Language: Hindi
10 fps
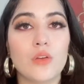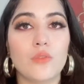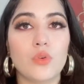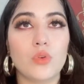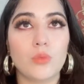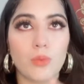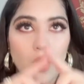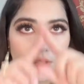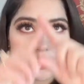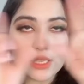वो
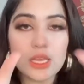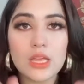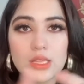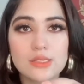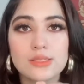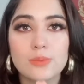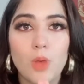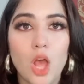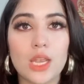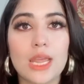बहुत ही
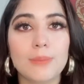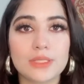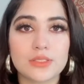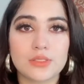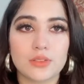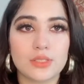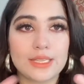स्मॉल है बट